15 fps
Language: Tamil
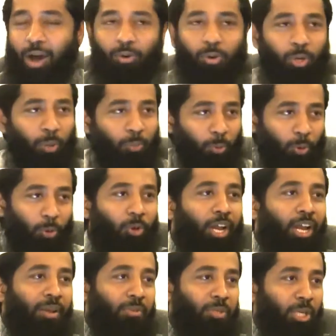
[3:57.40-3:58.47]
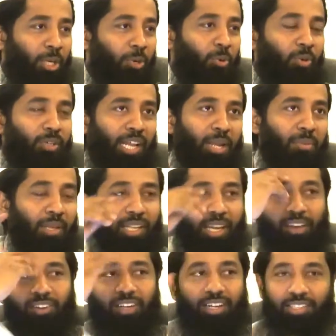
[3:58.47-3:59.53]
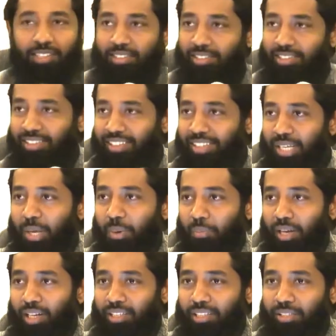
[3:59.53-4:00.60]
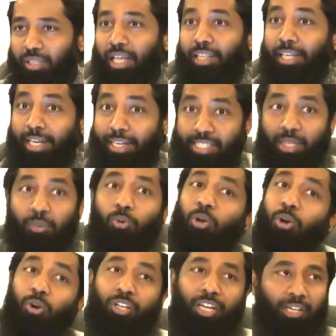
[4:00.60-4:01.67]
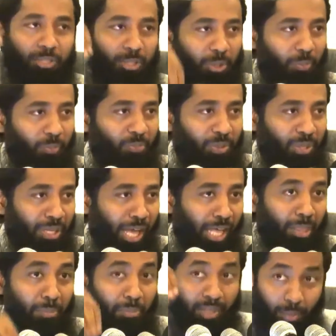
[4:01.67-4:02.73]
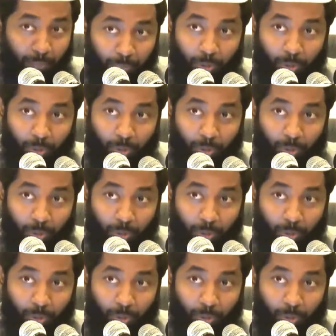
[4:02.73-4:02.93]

அவருடைய ப்ரோக்ராம் ஷெடியூல் டைம் அதெல்லாம் அவருக்கு என்ன செஞ்சுட்டு மறந்துட்டு அது இறையச்சம் உள்ளவனுக்கு என்ன செய்யும் அது மிக